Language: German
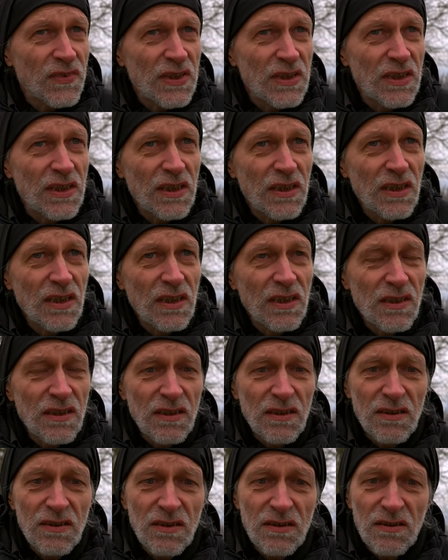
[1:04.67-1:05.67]
wie
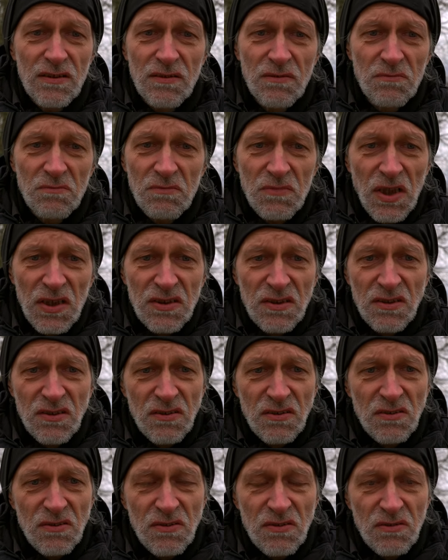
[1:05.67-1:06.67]
die das
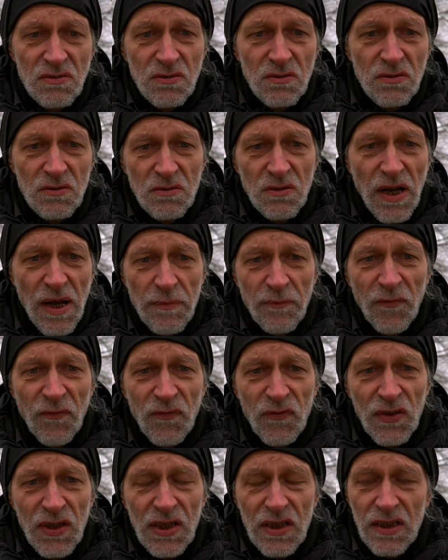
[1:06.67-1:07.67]
äh,
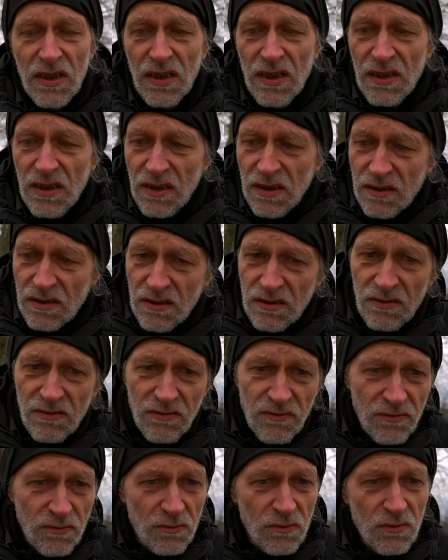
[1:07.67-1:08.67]

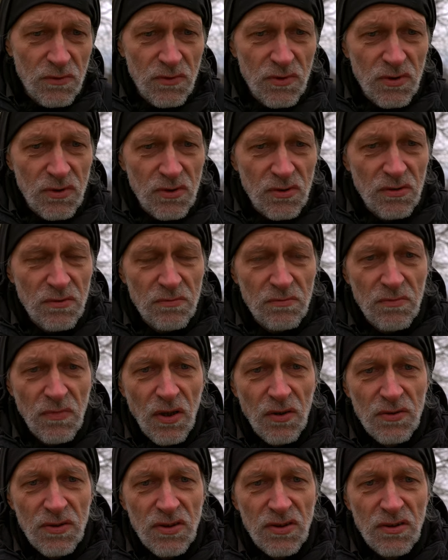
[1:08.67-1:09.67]
empfehlen. Und ähm,
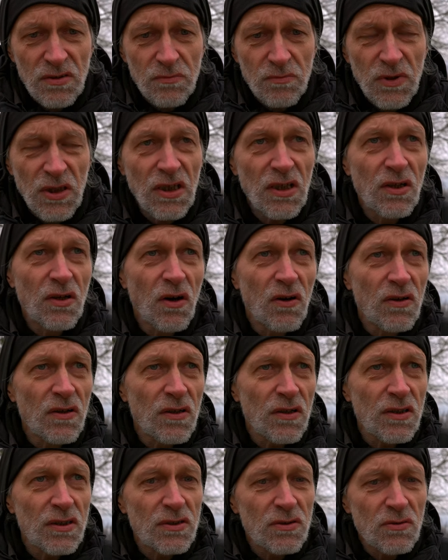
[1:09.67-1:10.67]
aus dem Qigong
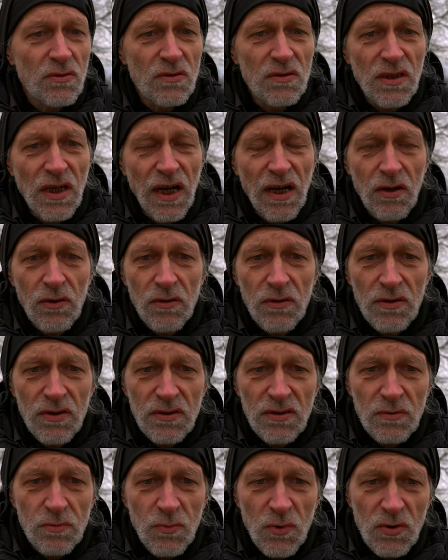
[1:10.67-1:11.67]
Richtung
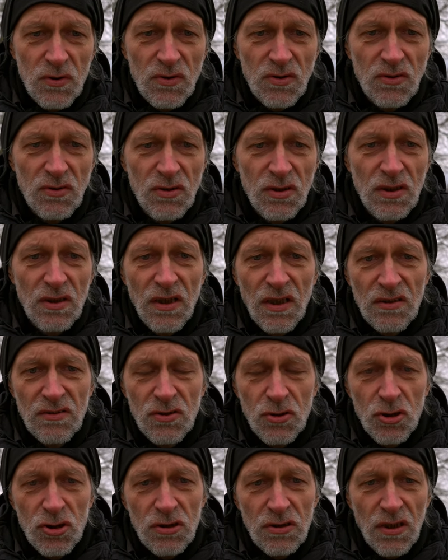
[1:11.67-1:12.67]
Daoismus,
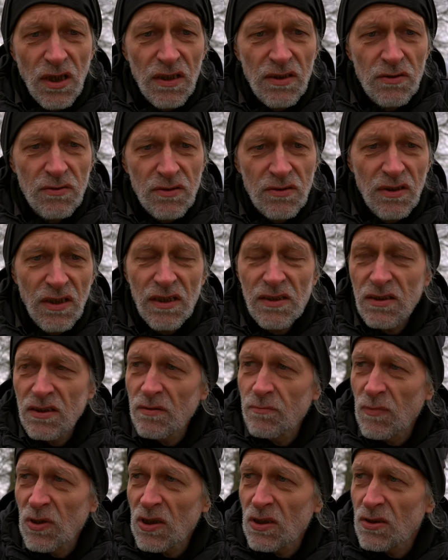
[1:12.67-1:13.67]
chinesische traditionelle
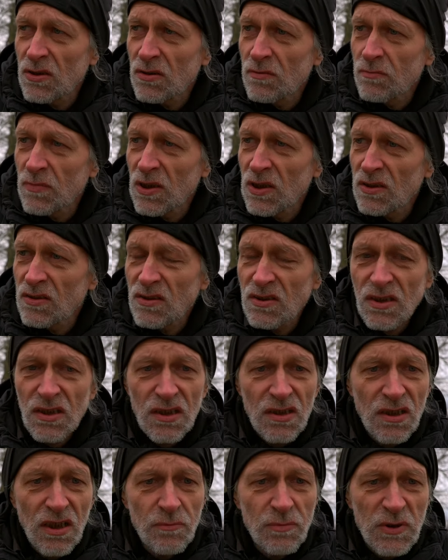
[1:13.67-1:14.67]

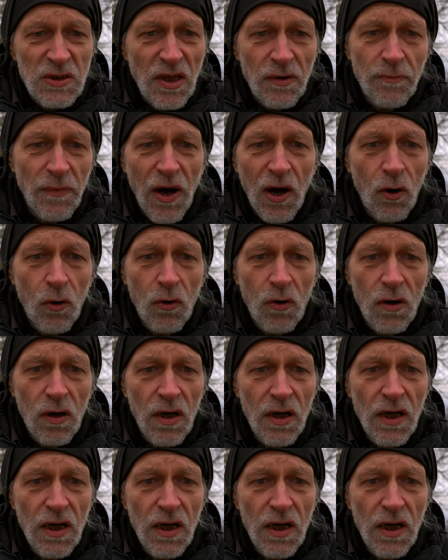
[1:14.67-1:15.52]
Medizin gibt es eben auch